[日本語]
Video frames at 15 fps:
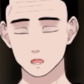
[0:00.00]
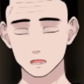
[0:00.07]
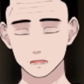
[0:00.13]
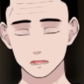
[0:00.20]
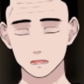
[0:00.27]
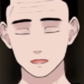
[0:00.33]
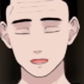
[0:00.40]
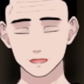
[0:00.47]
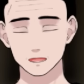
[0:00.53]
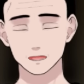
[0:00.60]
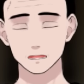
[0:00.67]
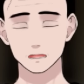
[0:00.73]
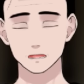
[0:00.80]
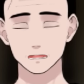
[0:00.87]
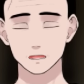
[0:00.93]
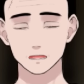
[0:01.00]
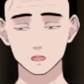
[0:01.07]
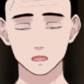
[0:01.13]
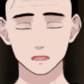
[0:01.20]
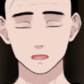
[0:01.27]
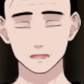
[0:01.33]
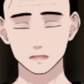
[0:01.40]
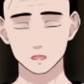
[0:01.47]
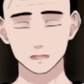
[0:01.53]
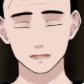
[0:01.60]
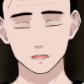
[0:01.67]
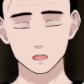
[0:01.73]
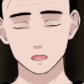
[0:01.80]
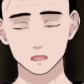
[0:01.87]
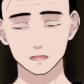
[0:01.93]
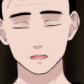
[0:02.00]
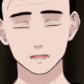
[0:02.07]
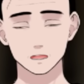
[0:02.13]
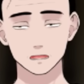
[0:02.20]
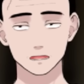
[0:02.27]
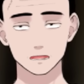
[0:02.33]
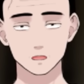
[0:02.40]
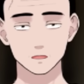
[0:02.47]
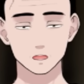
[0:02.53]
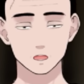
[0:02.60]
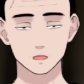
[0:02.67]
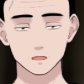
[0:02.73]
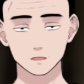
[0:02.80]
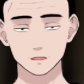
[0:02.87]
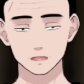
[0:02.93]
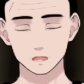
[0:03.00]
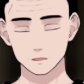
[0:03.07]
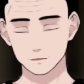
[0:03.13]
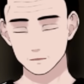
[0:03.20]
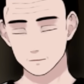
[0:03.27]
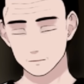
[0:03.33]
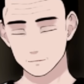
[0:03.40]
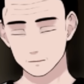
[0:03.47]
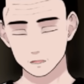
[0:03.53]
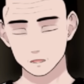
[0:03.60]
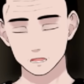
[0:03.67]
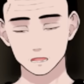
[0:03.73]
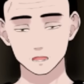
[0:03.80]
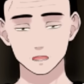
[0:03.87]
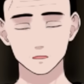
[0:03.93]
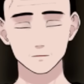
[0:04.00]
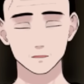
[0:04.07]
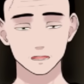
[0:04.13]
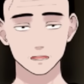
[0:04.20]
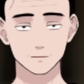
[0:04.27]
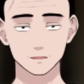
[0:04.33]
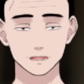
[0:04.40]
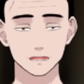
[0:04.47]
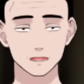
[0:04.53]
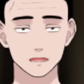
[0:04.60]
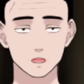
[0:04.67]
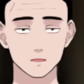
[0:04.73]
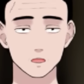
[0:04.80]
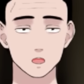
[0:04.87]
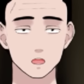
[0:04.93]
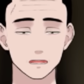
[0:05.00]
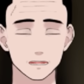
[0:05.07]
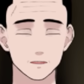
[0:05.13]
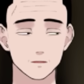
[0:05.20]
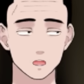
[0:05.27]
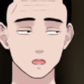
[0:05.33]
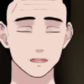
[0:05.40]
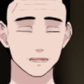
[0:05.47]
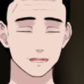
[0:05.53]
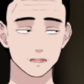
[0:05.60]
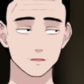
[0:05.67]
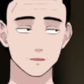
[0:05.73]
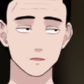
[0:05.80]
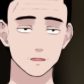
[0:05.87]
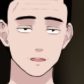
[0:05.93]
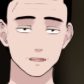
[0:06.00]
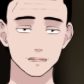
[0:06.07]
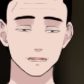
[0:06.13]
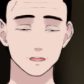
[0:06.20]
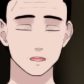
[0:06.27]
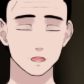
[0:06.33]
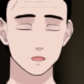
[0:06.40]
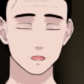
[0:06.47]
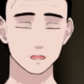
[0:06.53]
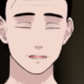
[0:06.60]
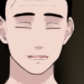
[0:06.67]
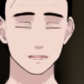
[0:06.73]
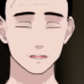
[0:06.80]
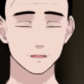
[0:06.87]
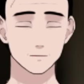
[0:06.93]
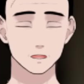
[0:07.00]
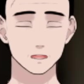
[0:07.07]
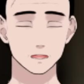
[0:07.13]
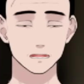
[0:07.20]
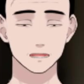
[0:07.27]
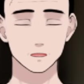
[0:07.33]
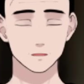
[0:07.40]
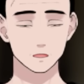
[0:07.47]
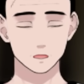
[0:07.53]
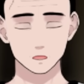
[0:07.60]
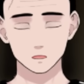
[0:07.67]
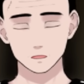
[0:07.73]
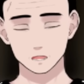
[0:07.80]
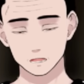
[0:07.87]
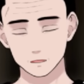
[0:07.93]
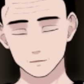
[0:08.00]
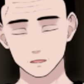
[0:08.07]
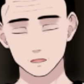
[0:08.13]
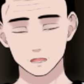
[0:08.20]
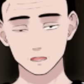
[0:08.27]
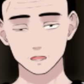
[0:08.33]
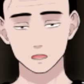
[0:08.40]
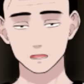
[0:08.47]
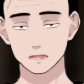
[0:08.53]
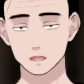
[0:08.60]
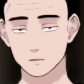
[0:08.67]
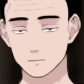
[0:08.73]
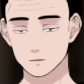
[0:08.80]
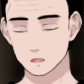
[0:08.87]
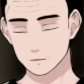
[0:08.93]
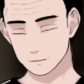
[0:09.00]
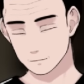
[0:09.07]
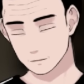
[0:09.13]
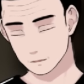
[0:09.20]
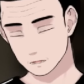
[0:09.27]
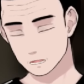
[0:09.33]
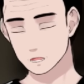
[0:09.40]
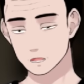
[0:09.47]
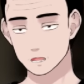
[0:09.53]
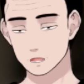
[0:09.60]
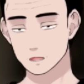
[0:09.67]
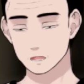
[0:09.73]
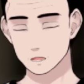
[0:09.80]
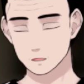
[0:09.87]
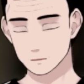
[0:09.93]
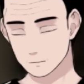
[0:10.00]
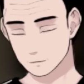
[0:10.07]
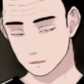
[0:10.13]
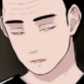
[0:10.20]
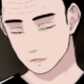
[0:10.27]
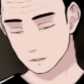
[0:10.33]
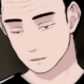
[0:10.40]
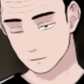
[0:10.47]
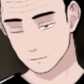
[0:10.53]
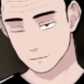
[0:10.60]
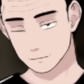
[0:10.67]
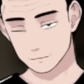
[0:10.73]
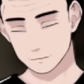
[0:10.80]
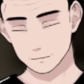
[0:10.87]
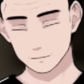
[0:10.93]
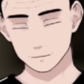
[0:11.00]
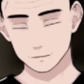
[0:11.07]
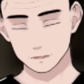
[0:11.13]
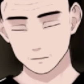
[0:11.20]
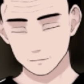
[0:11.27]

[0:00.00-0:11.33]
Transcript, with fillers: 考えてないでもう何年も生きてたら、そういう喋り方しかできなくて、友達もいない、コミュニケーションもいない、みんなどうこうなるっていうのは、それは学んでないし、努力してないからなんですよね。